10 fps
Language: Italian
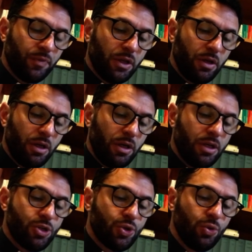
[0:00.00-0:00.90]

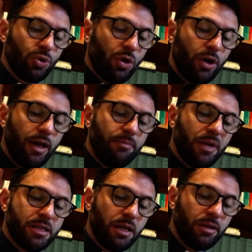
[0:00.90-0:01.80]
Nessuno è mai
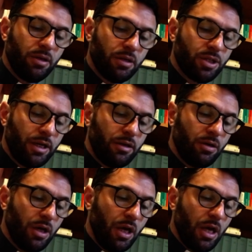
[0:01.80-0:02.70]
salito al cielo,
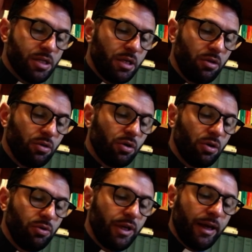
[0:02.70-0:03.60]
se non colui
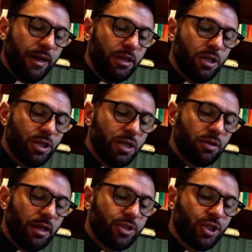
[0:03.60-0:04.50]
che è disceso dal
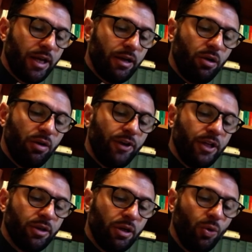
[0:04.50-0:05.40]
cielo, il figlio
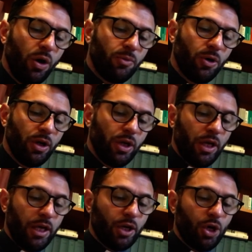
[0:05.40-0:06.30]
dell'uomo, e
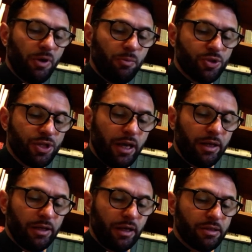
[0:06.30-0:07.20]
come Mosè
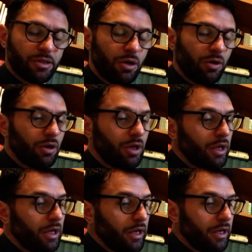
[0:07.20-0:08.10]
innalzò
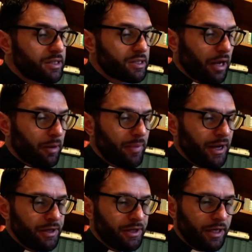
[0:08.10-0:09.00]
il serpente
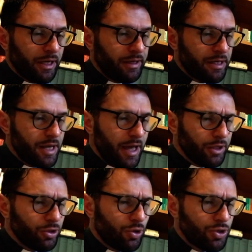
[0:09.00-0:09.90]
nel deserto,
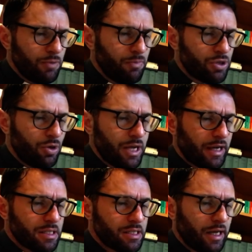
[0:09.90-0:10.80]
così bisogna che
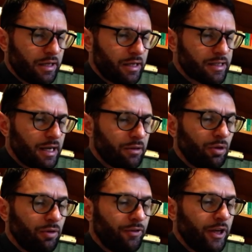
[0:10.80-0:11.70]
sia innalzato il
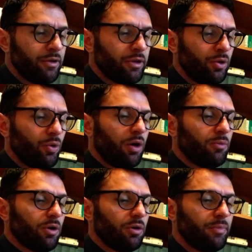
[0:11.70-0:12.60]
figlio dell'uomo,
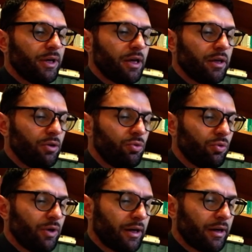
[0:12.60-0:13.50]
perché chiunque
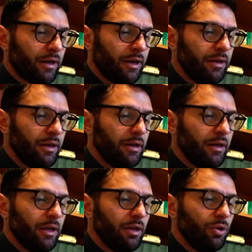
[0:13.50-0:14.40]
crede in
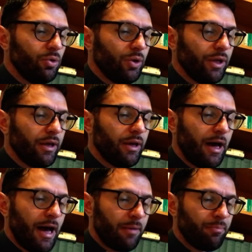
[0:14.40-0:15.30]
lui
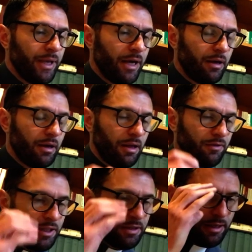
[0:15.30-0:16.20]
abbia la vita
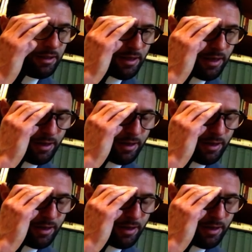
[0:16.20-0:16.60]
eterna.